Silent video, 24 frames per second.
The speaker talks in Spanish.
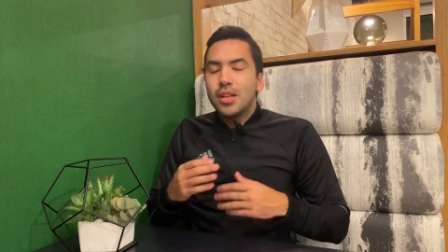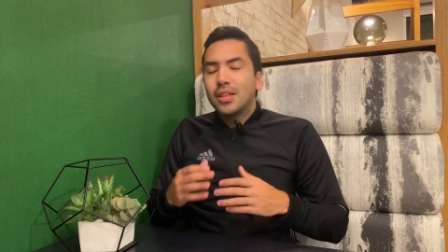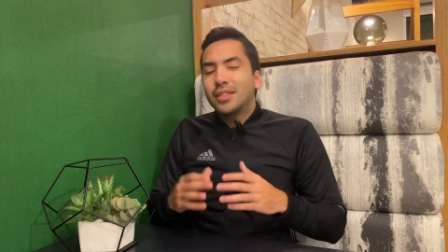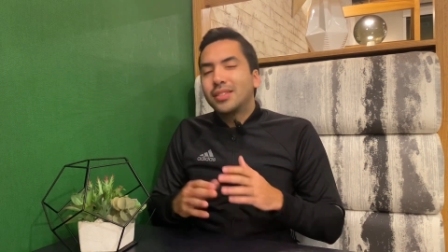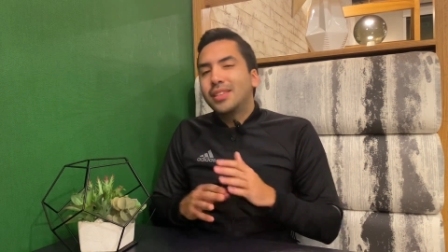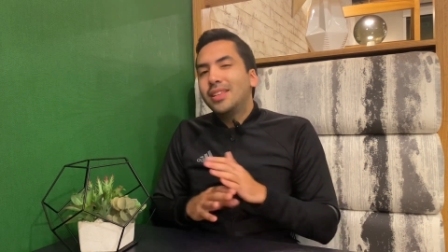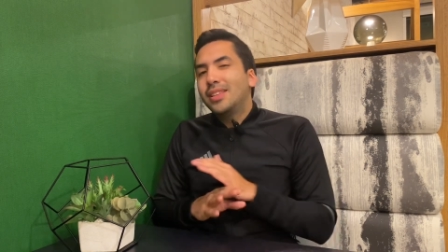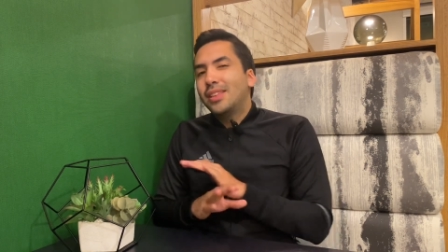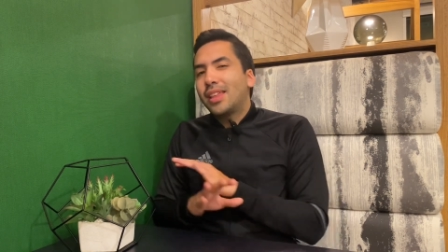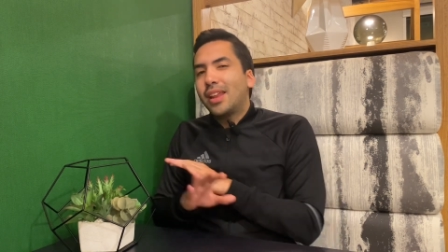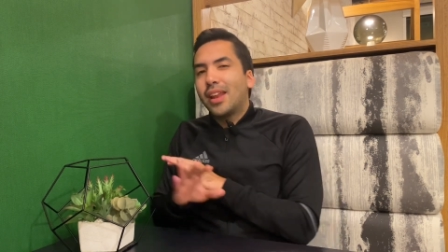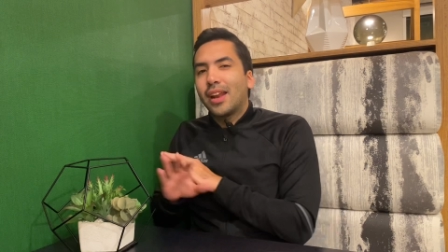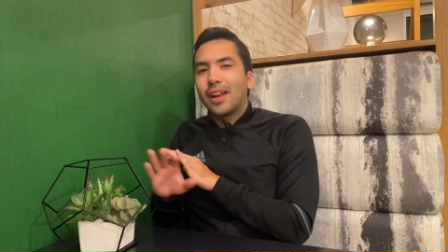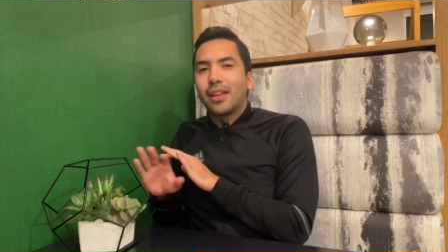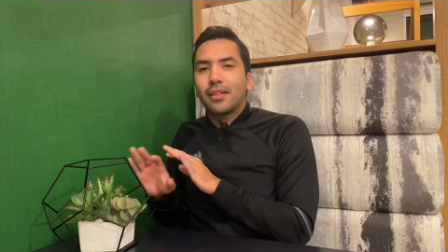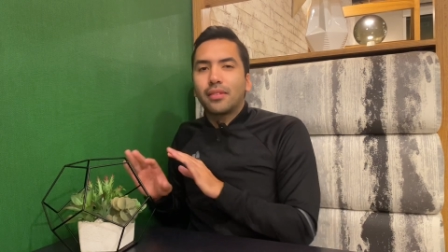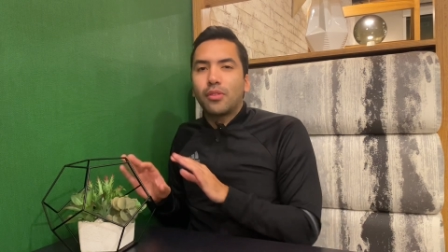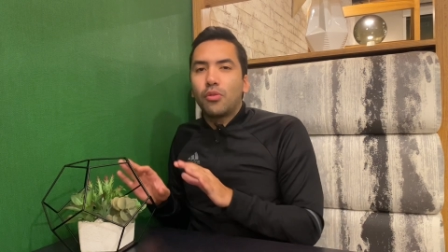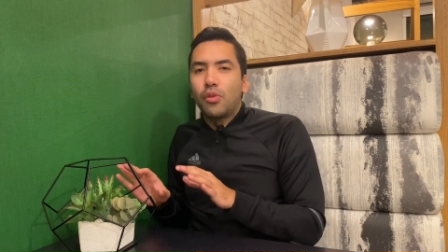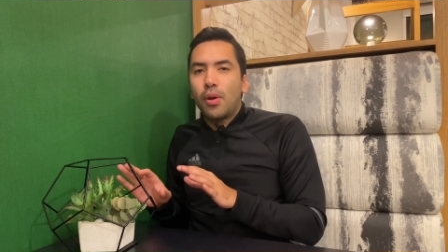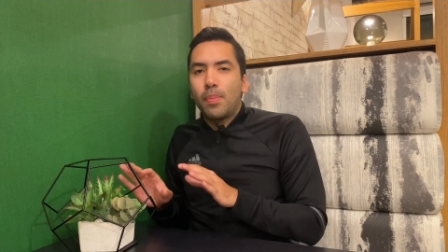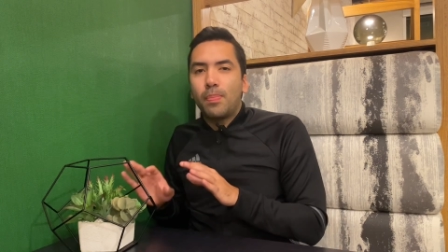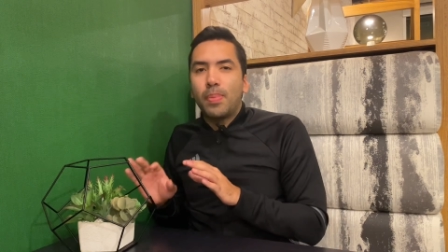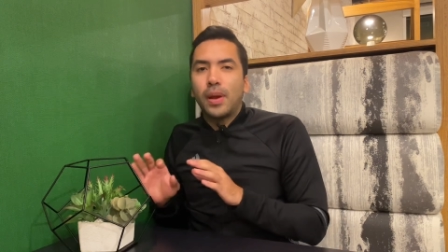sin tener que
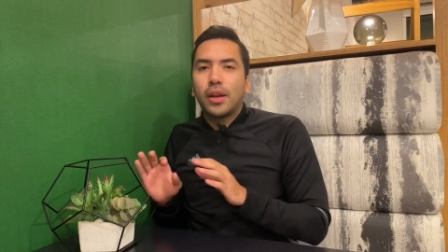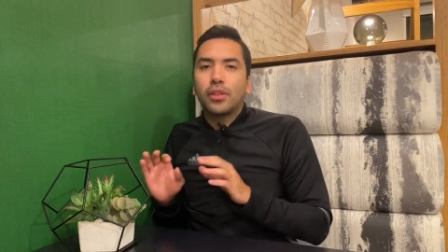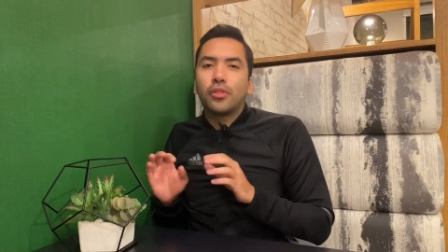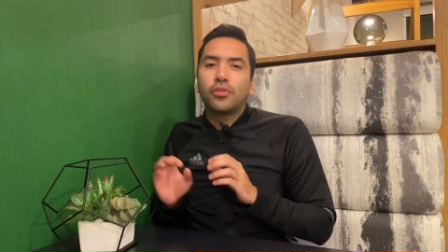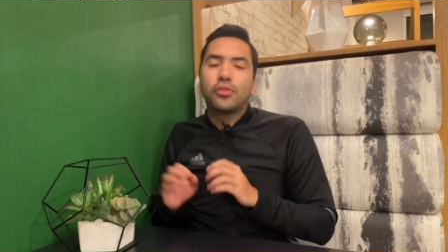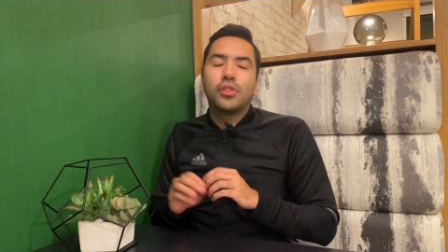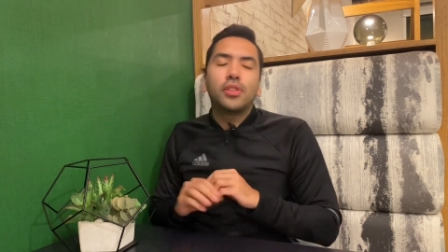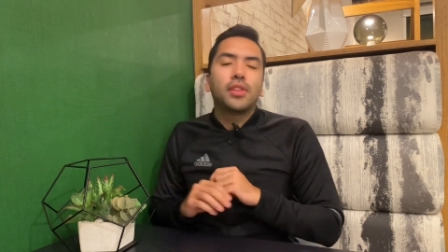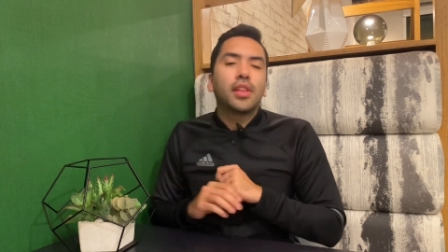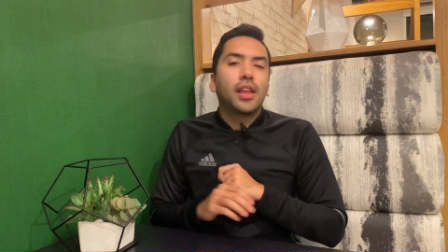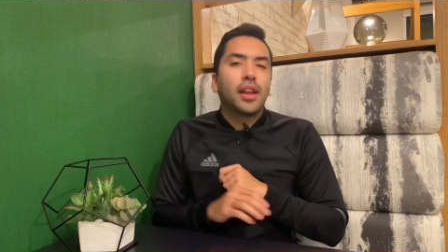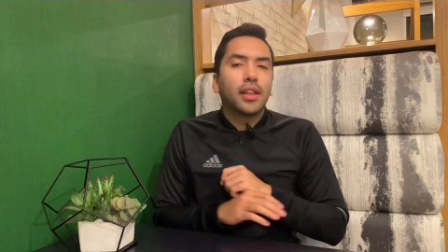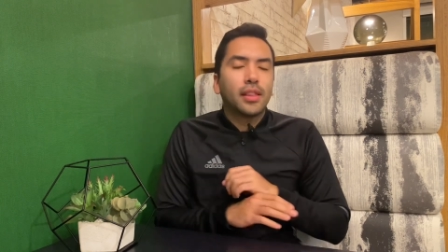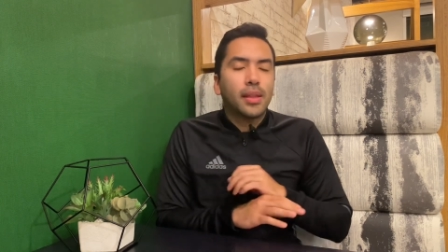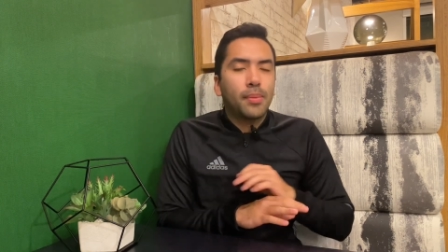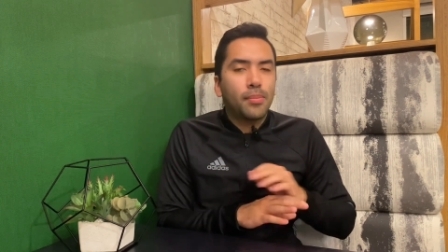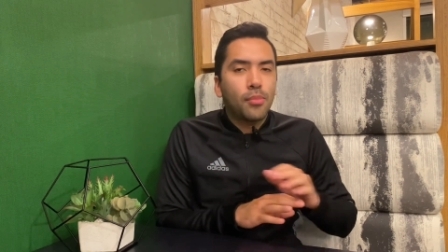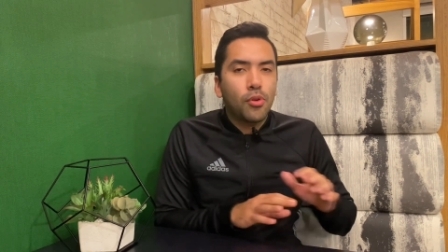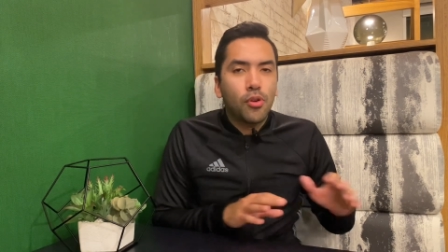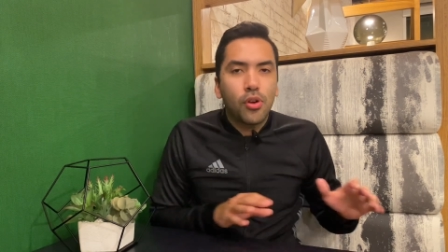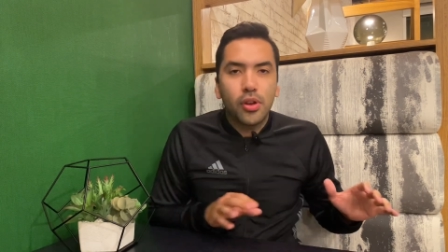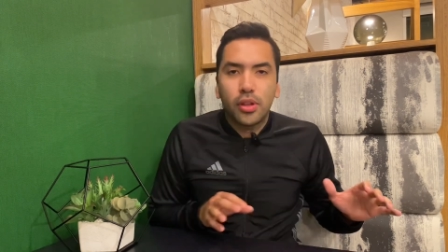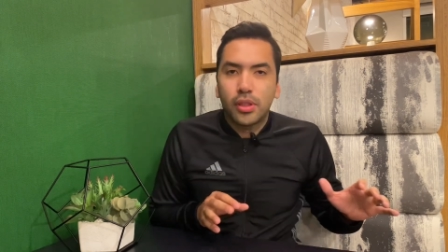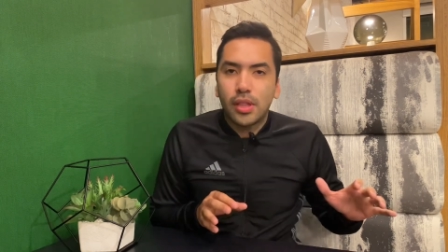ser un experto, sin tener
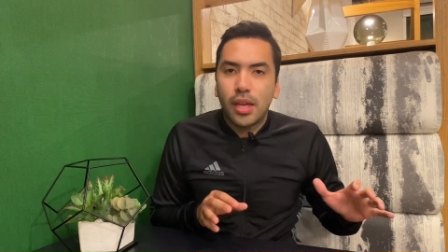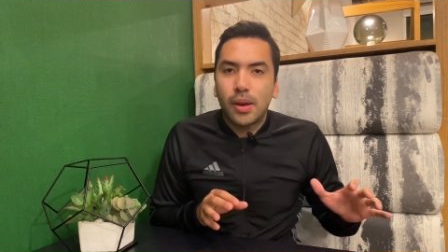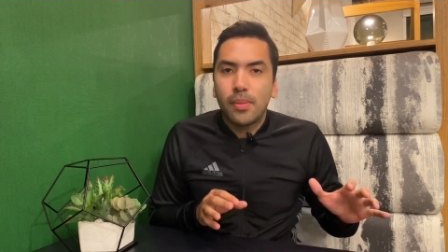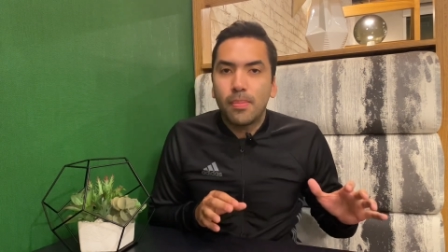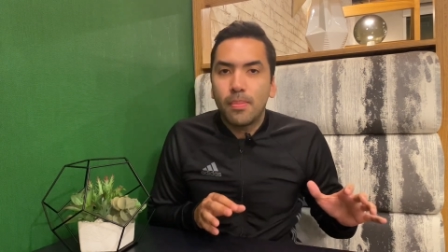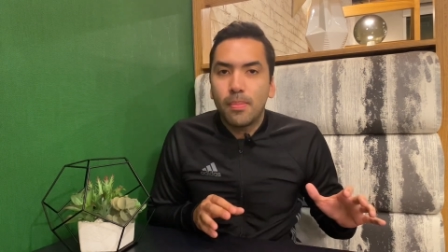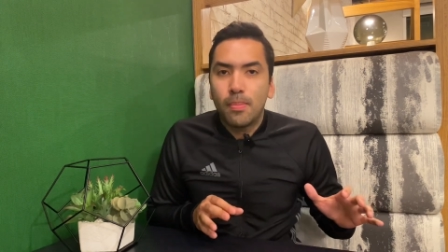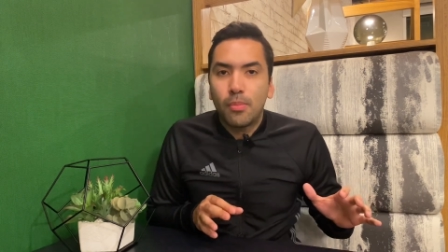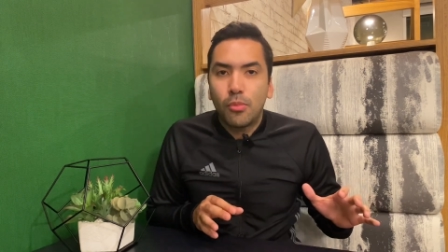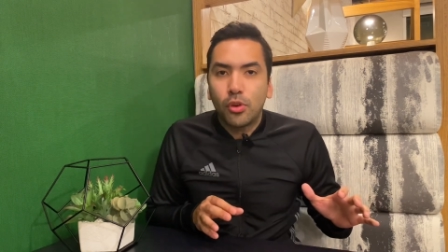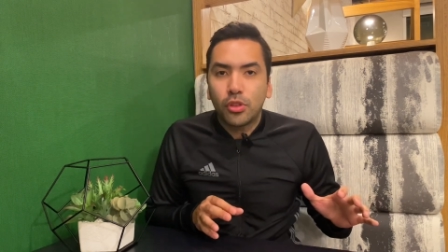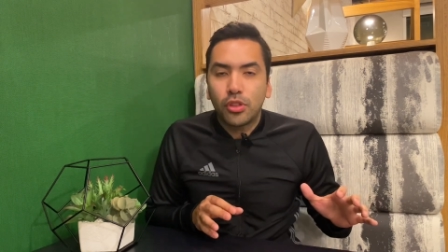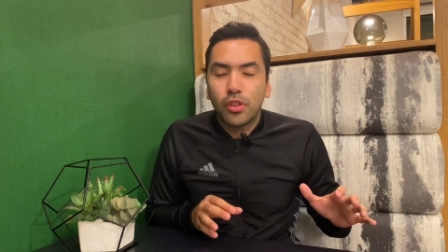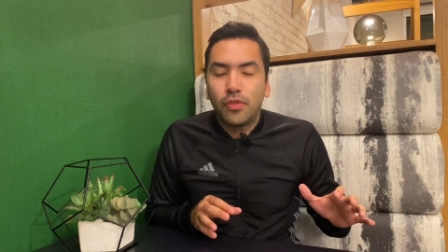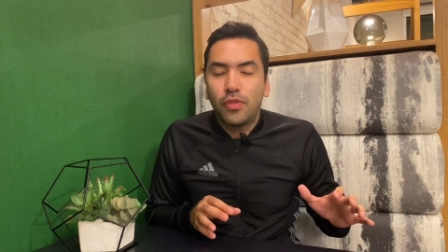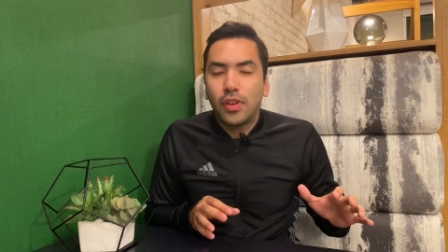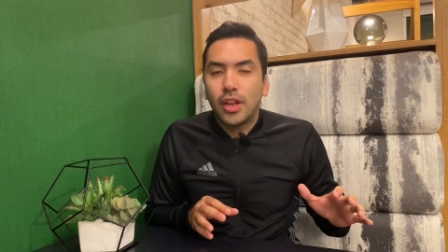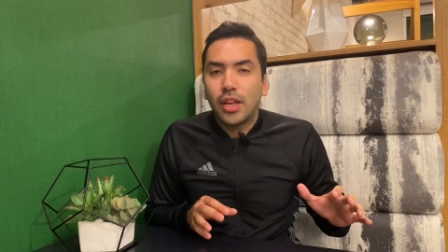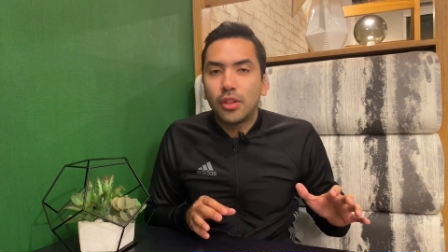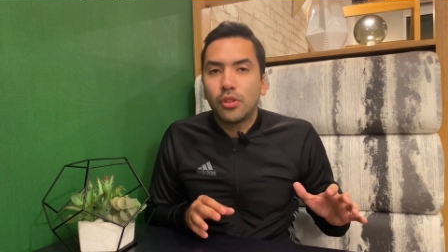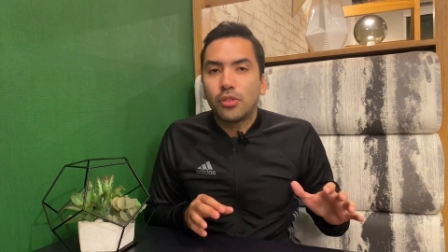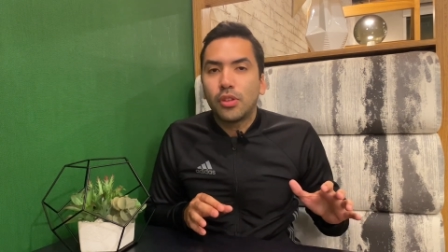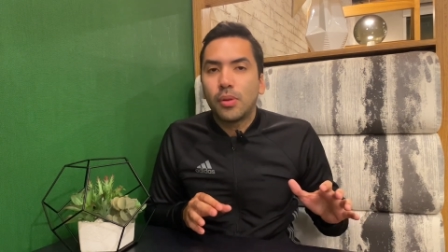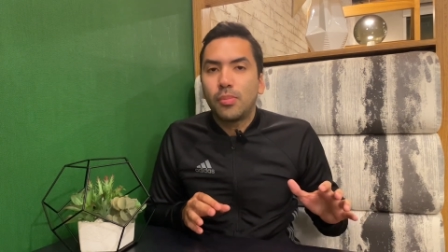tampoco que estar
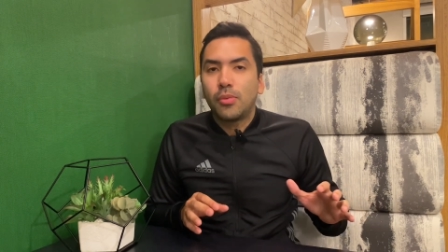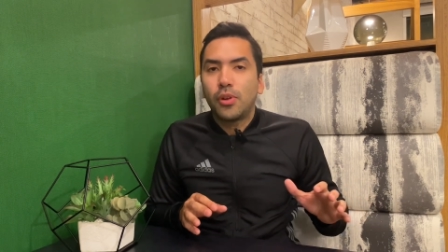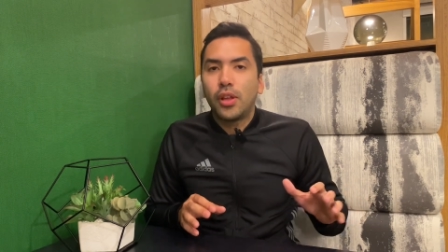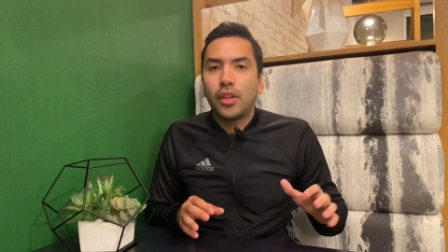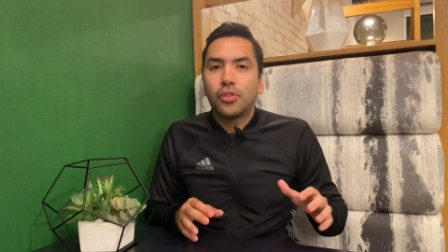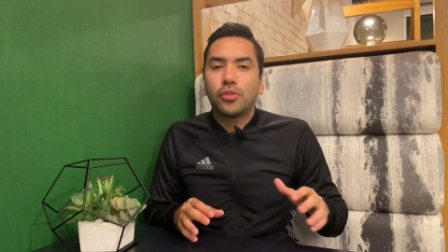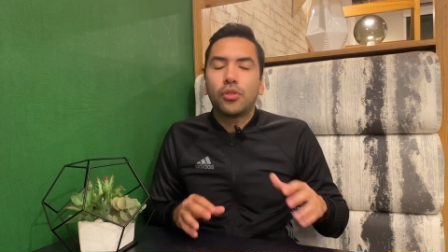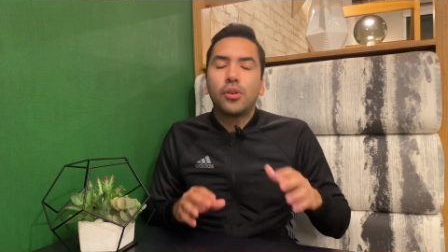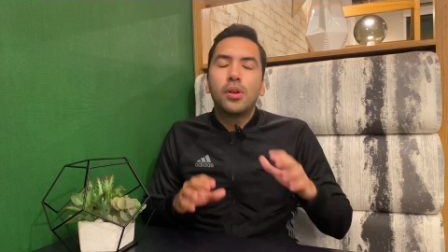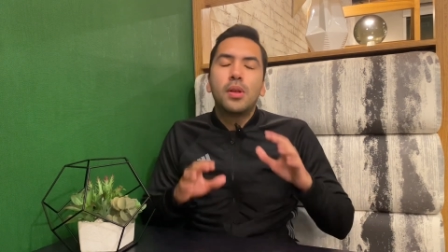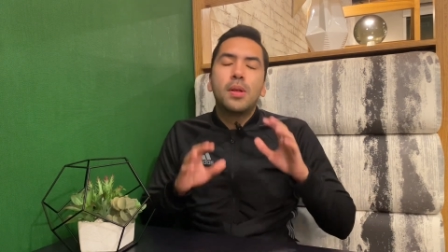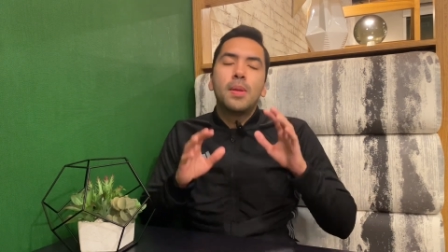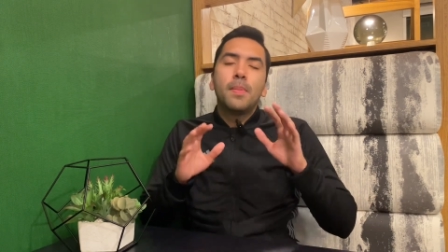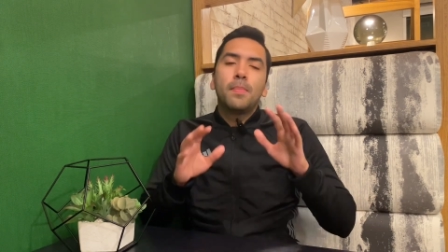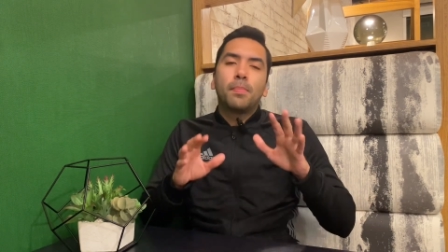mortificándote por eso.